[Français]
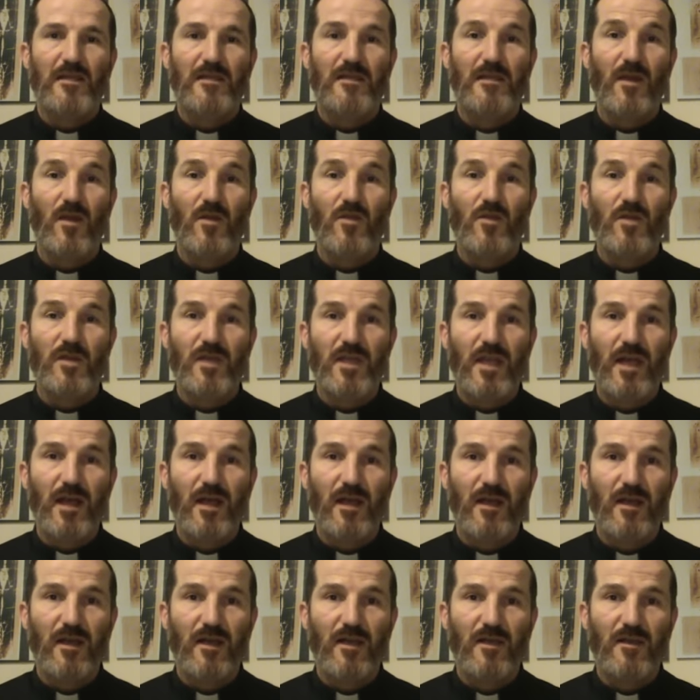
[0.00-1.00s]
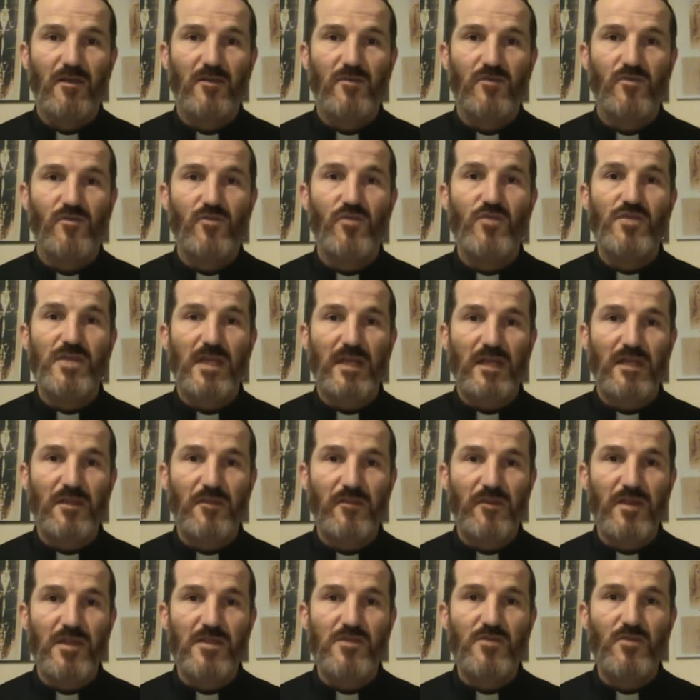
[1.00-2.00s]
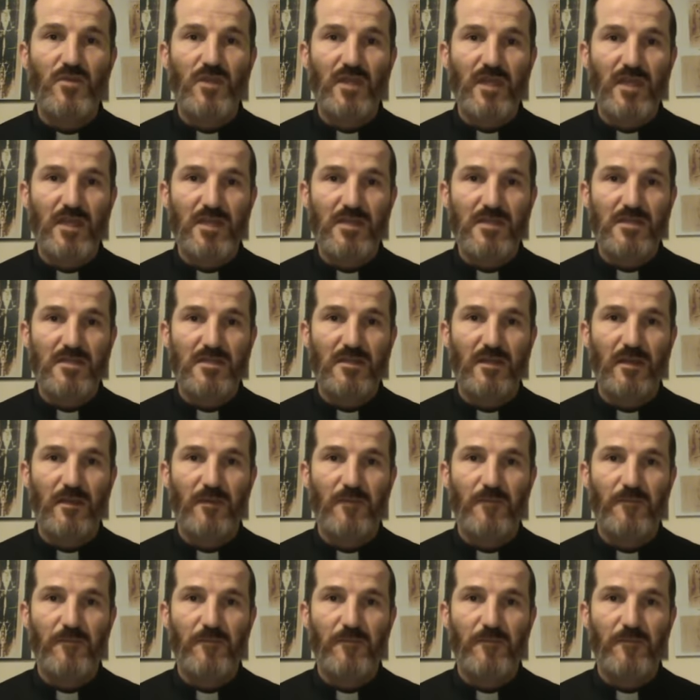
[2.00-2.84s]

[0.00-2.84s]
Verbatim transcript: Dans le cas du sacrifice du Christ,